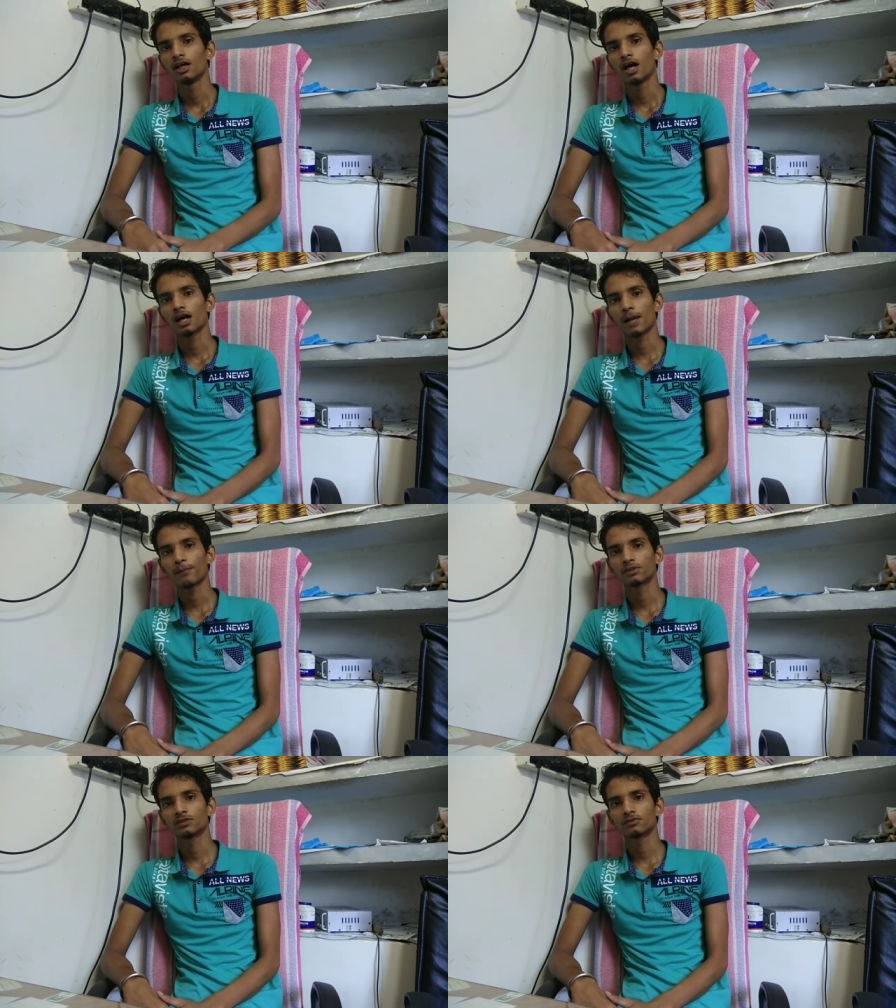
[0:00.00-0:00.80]
अगर
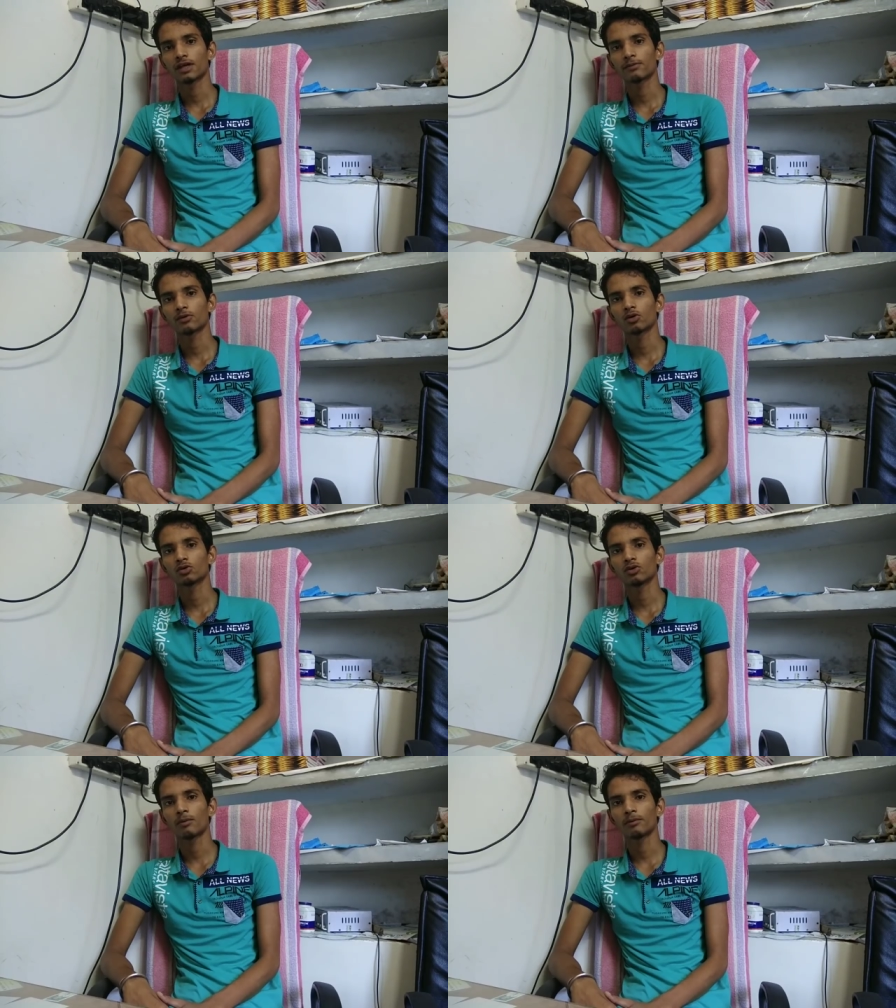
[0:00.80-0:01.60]
आप सब्सक्राइब करोगे
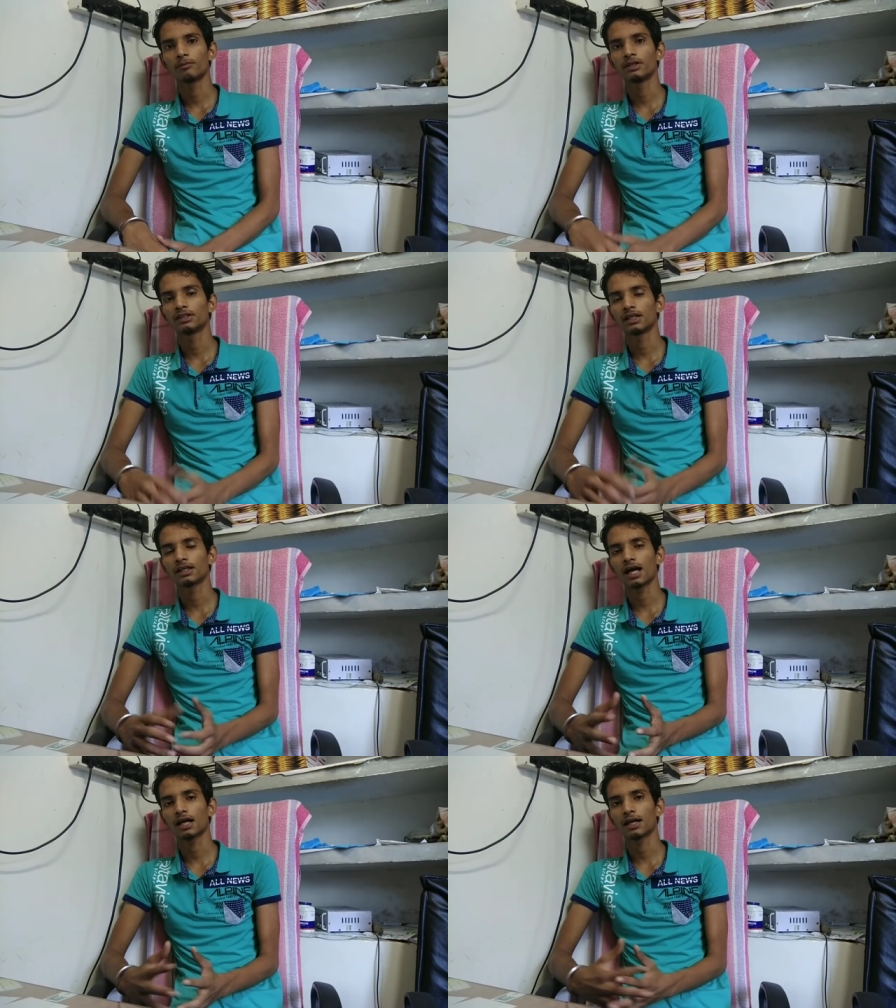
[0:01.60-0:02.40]
तो हमें मेरे चैनल
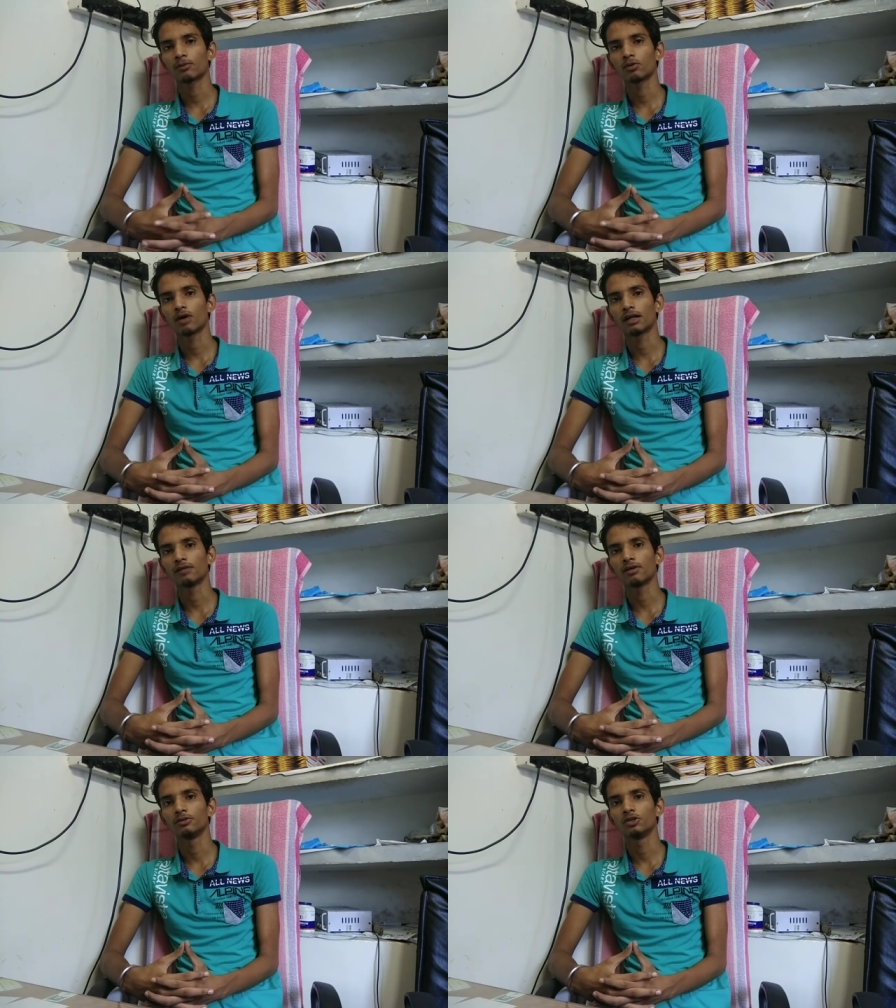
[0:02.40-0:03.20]
का आगे आपको आने
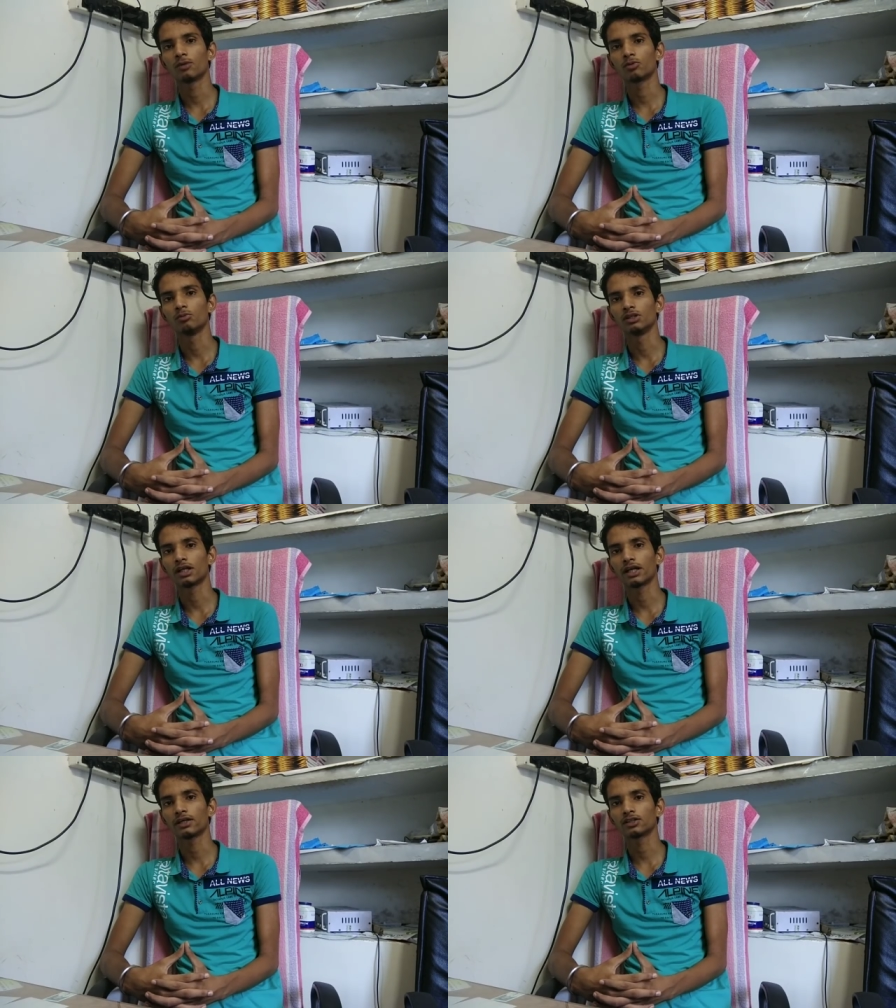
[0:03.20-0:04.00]
वाले वीडियो आपको मिलते
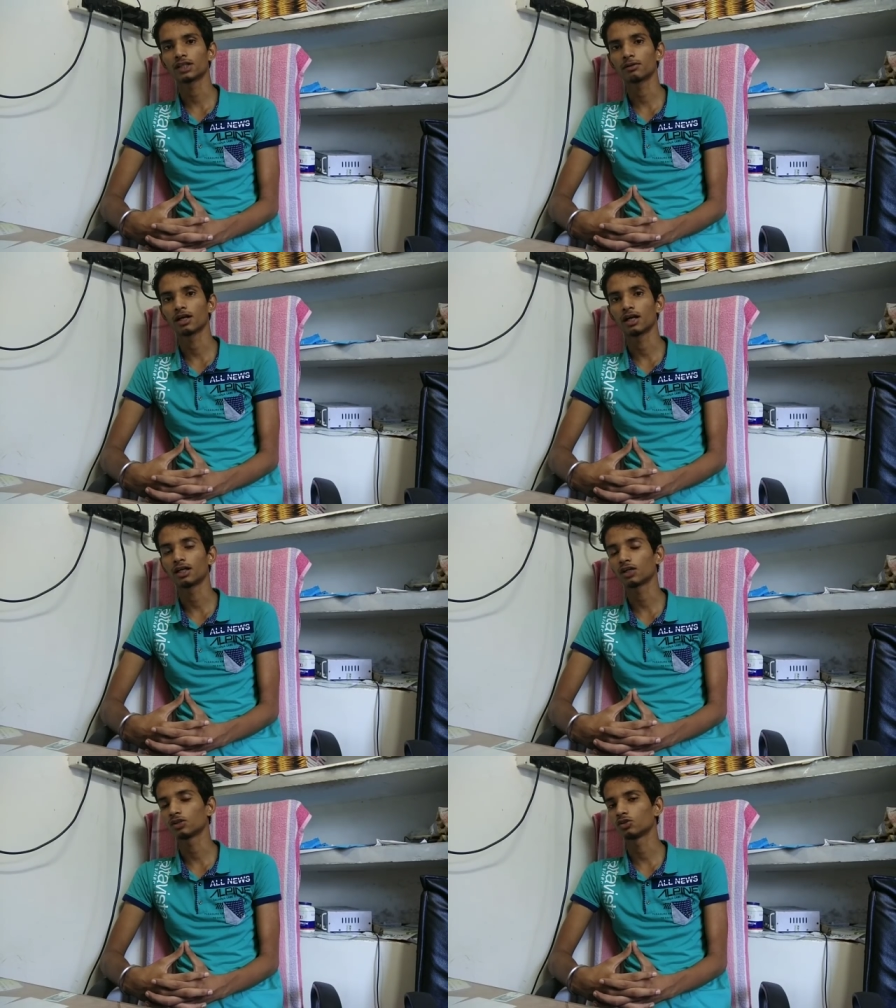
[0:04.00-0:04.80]
रहेंगे और साथ में
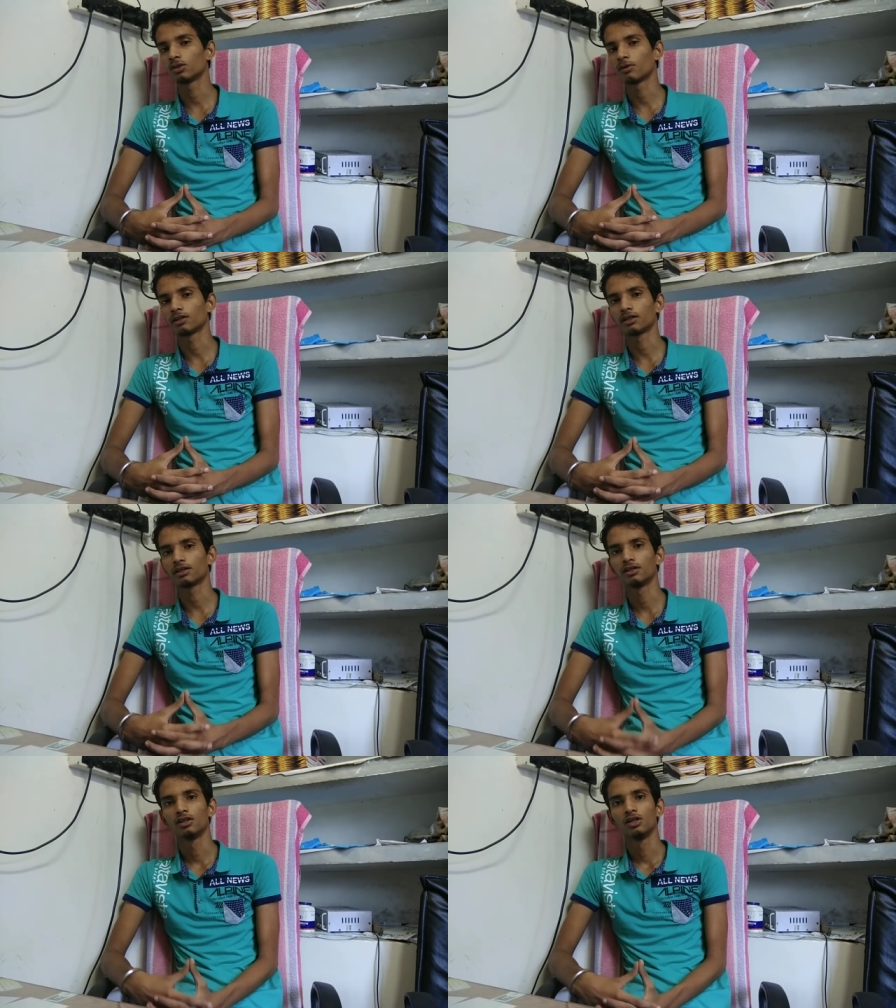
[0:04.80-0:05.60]
घंटा तो जरूर दबा देना
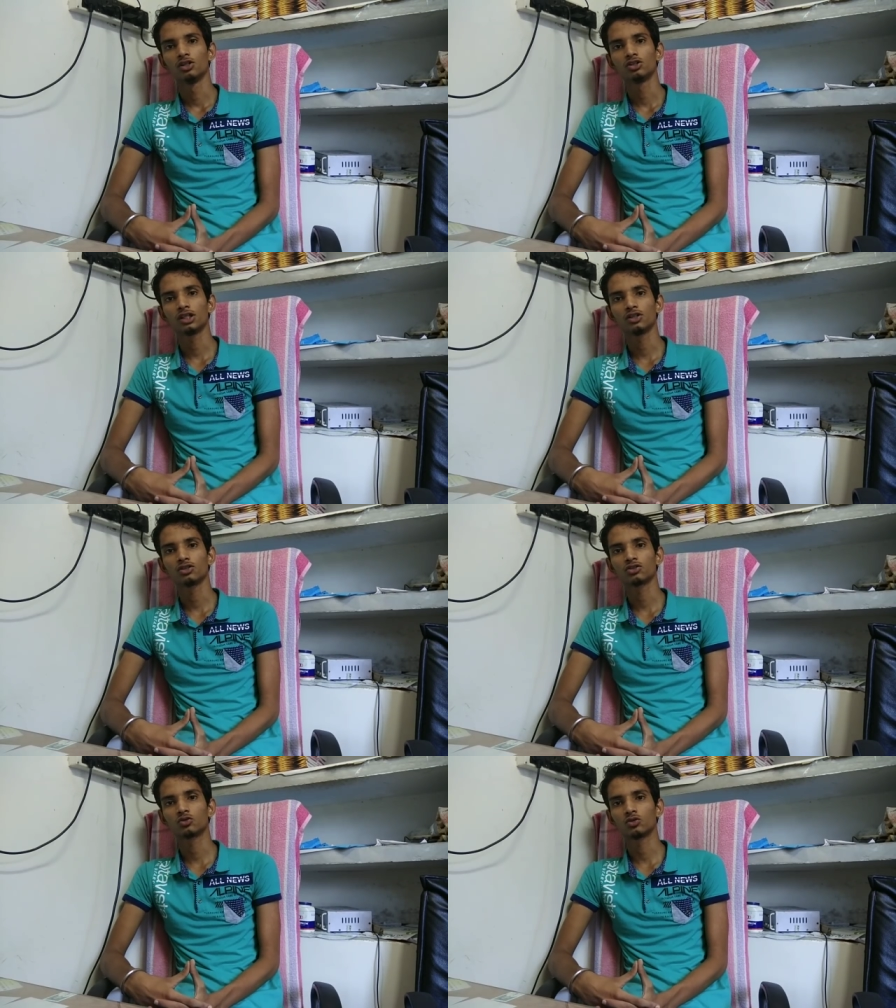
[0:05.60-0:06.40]
चलिए
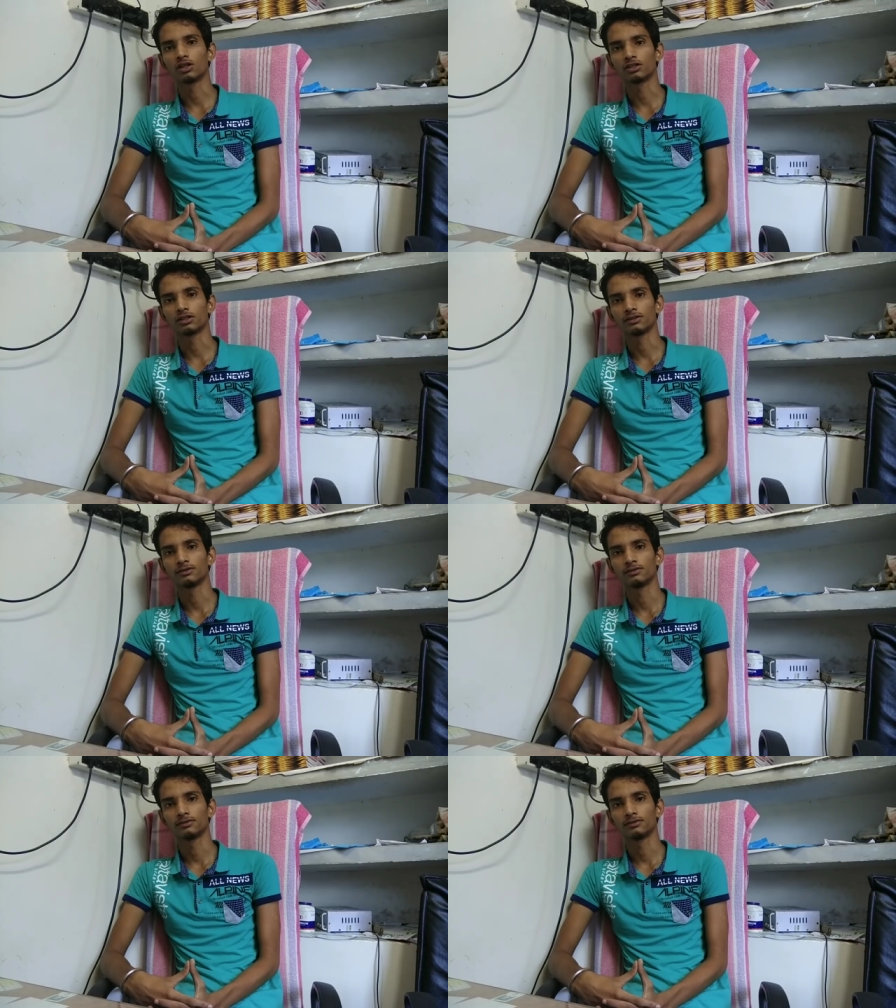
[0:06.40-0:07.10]
दोस्तों शुरू करते हैं